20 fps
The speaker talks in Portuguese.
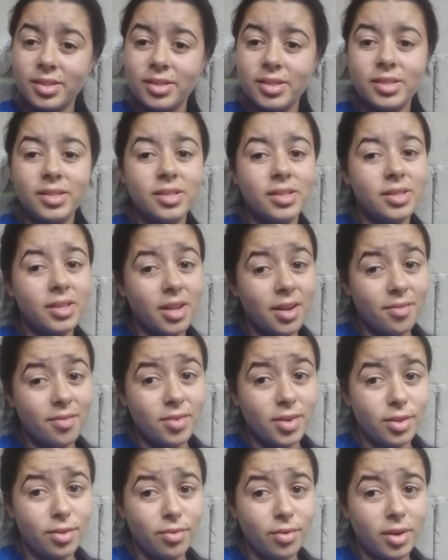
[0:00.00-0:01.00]
de se
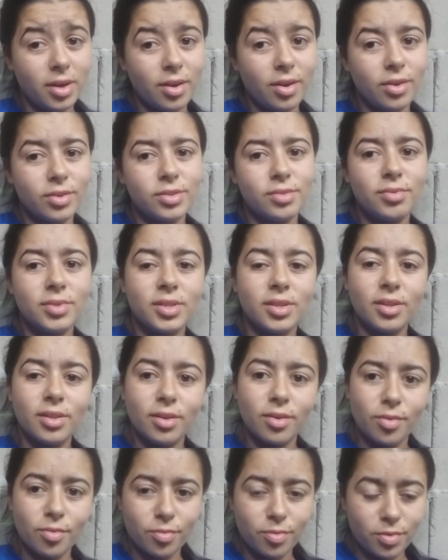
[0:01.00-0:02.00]
inscrever no canal se você
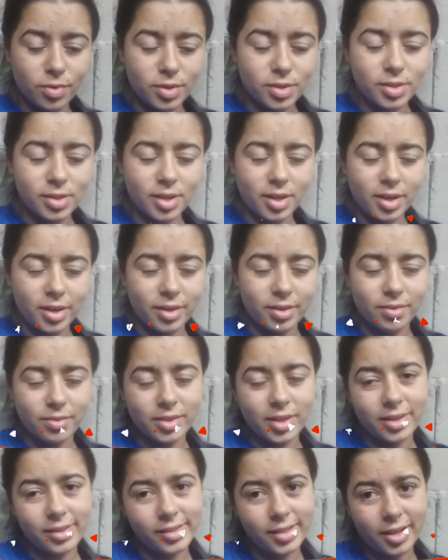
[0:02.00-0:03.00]
ainda não for inscrito,
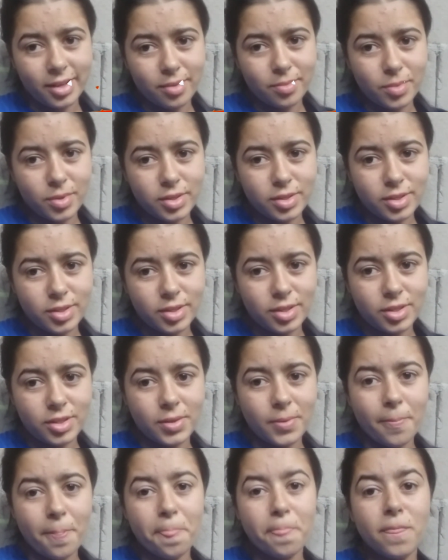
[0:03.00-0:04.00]
tá certo, né, gente?